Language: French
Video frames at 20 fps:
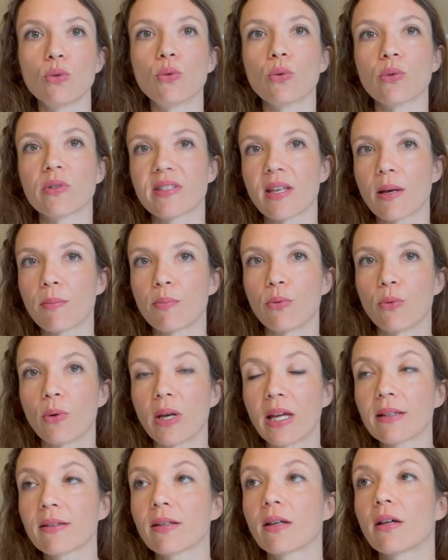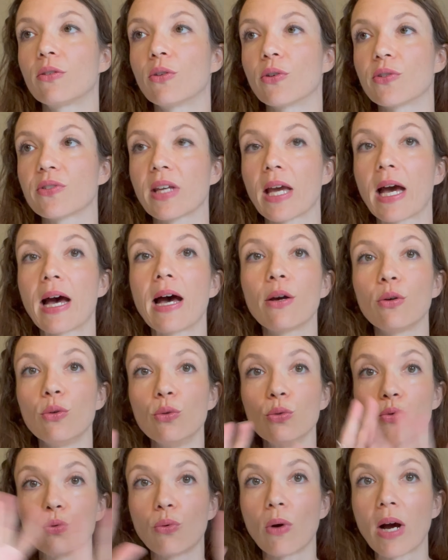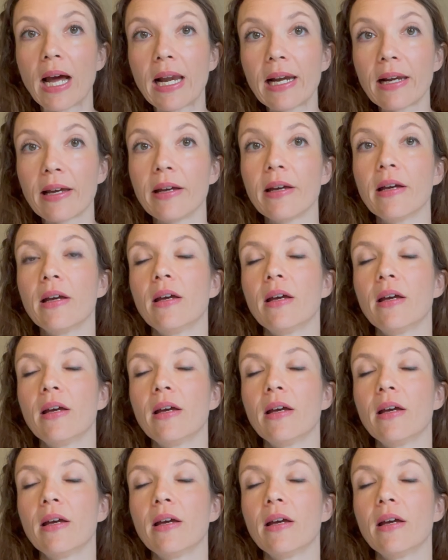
Donc ça peut être dans ce cas une toile